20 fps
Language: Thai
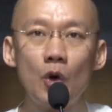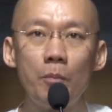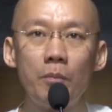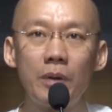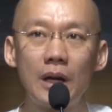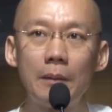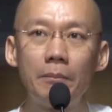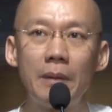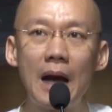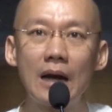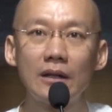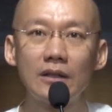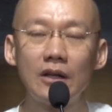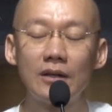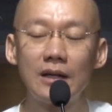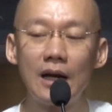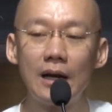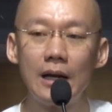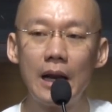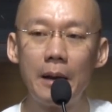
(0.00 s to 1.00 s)
ศพพระพัก
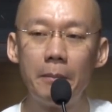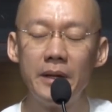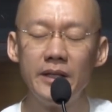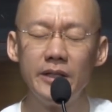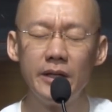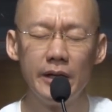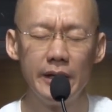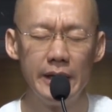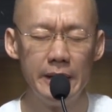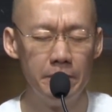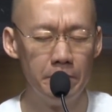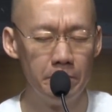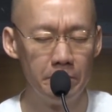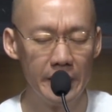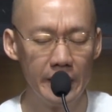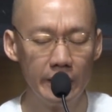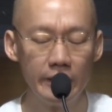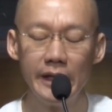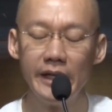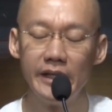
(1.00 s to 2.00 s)
เท่านั้นแหละมันจะอิ่ม
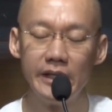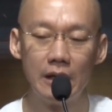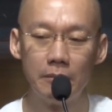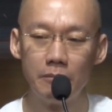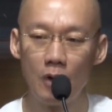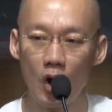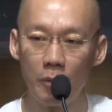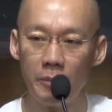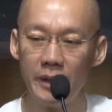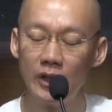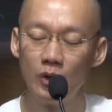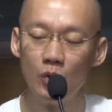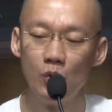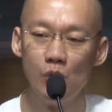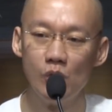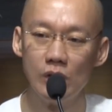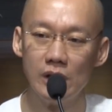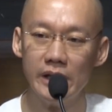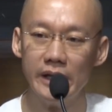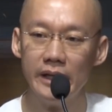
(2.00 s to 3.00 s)
ปีติอย่างบอกไม่
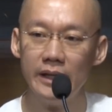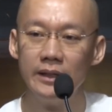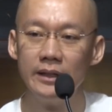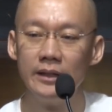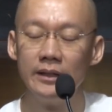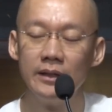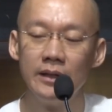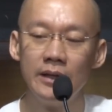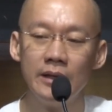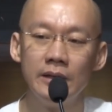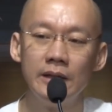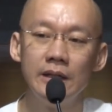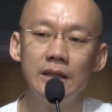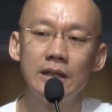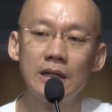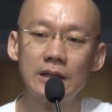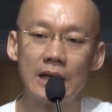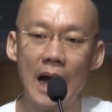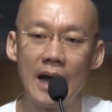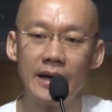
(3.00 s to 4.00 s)
ถูกเลย
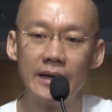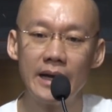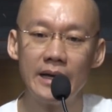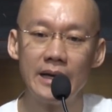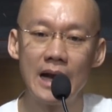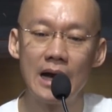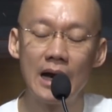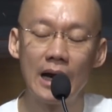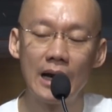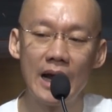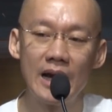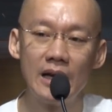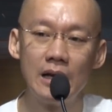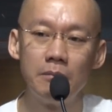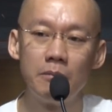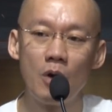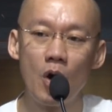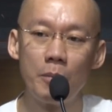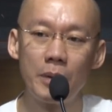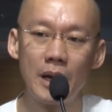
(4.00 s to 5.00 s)
นี่คือการได้นั่งใกล้
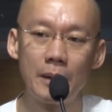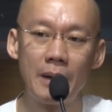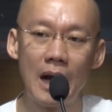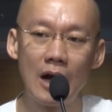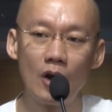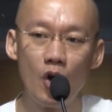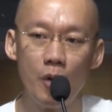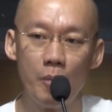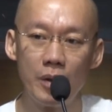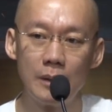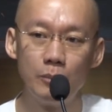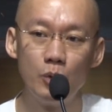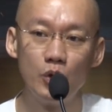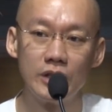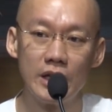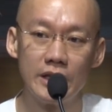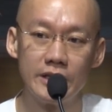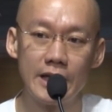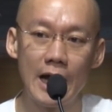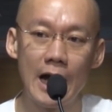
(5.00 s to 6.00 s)
แล้วมองพระพักของพระ
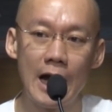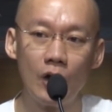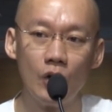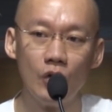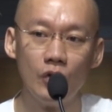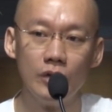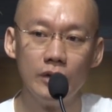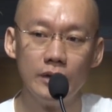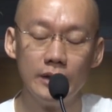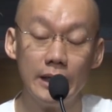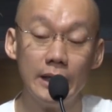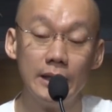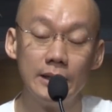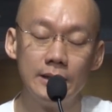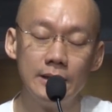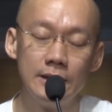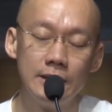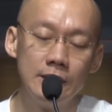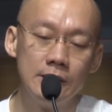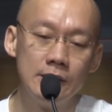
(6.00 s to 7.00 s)
พุทธเจ้านะ
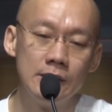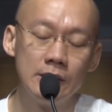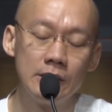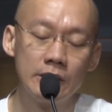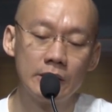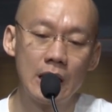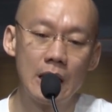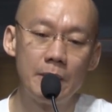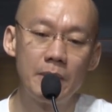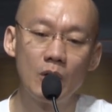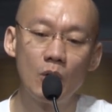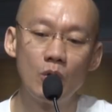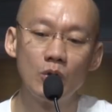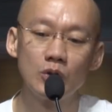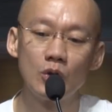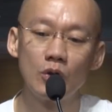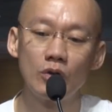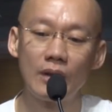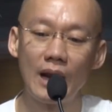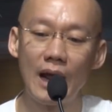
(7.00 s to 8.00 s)
ถ้าพระอ
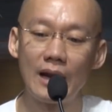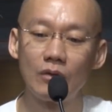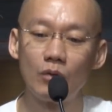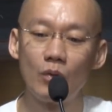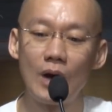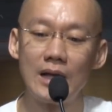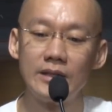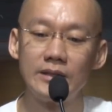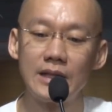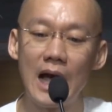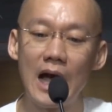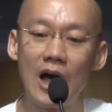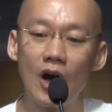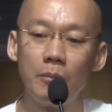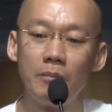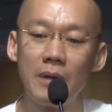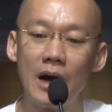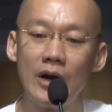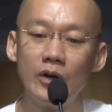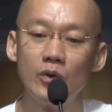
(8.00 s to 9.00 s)
งค์ทรงตรัสวาจา
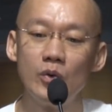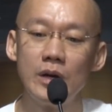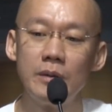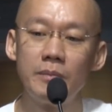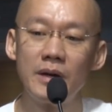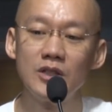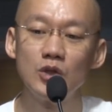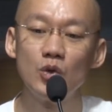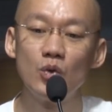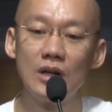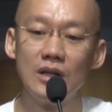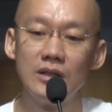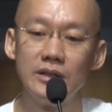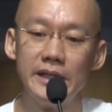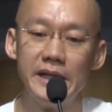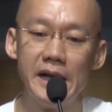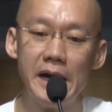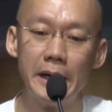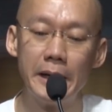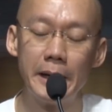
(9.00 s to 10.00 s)
ออกมาด้วยพระสุร
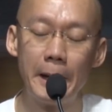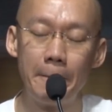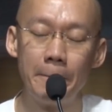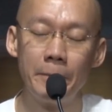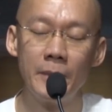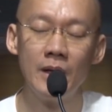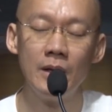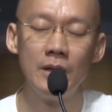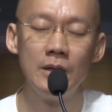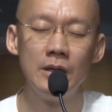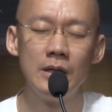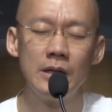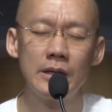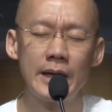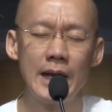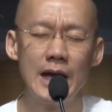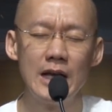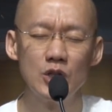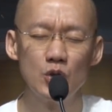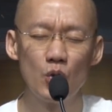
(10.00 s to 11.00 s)
เสียงเนี่ย
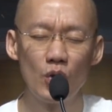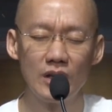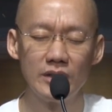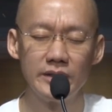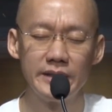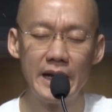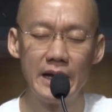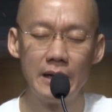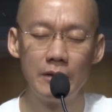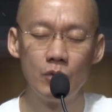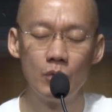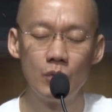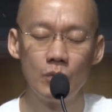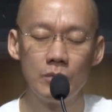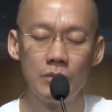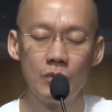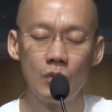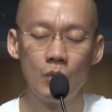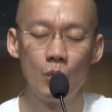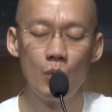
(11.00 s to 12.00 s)
แค่สุรเสียง
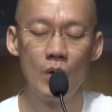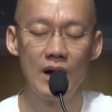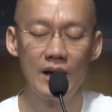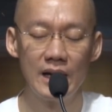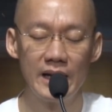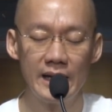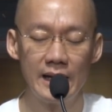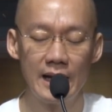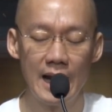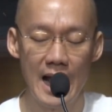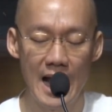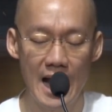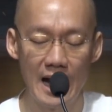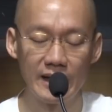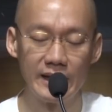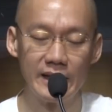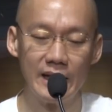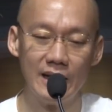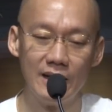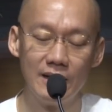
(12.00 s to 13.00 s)
วรีแร
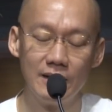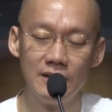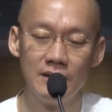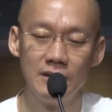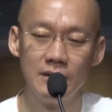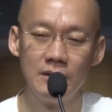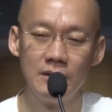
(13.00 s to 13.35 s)
กเนี่ย